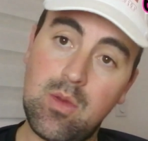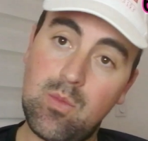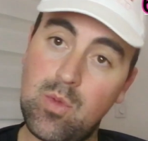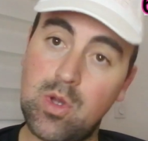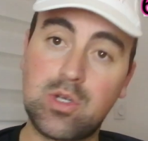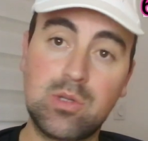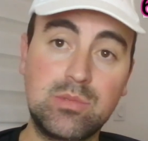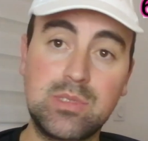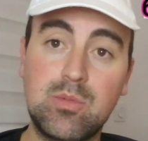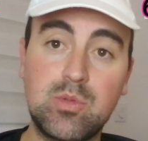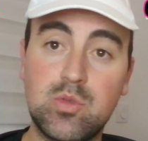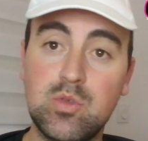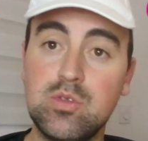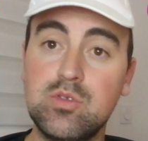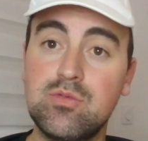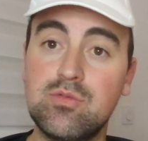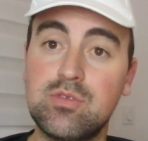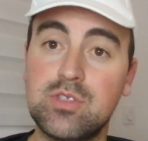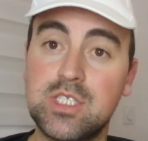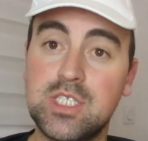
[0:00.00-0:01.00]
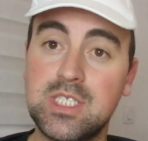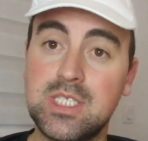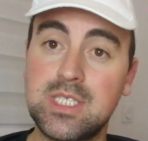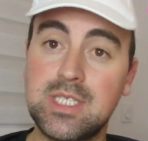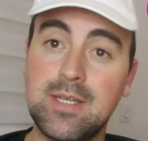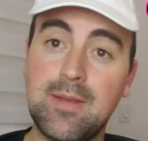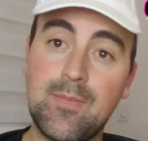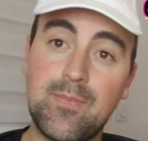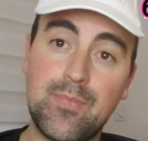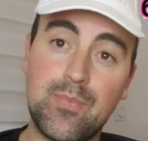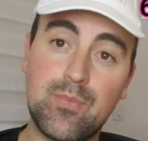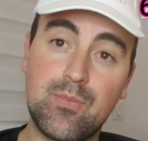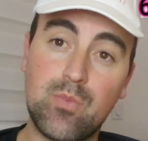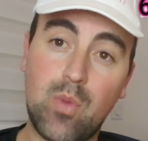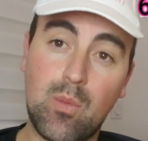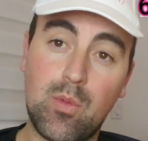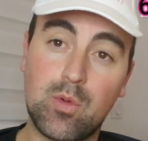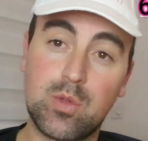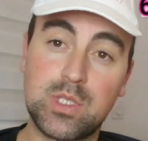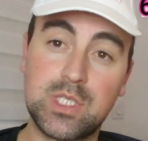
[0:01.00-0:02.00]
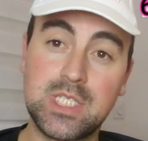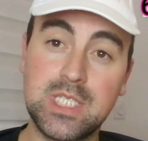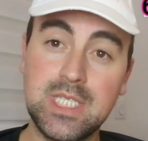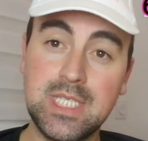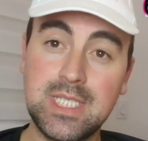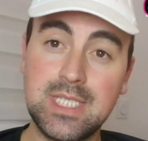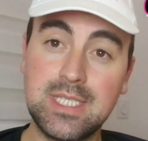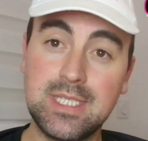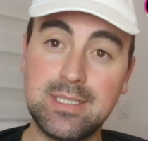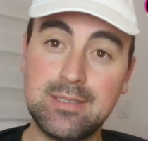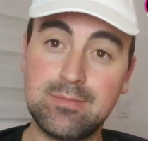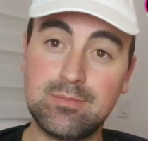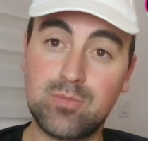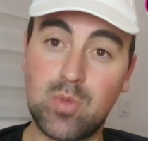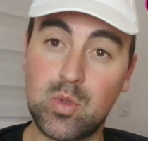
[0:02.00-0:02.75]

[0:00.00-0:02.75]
Moi, comme d'habitude, je vous dis bon pronostic,